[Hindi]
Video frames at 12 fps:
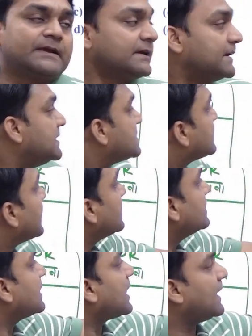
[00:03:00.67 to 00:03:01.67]
इसके
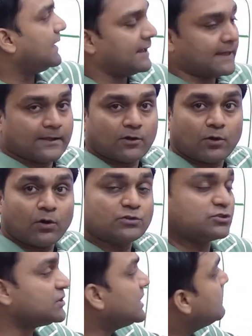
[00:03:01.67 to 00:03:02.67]
अंदर आएंगे और
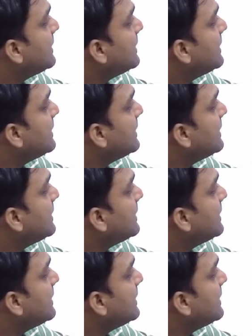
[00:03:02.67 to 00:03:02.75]
जितने भी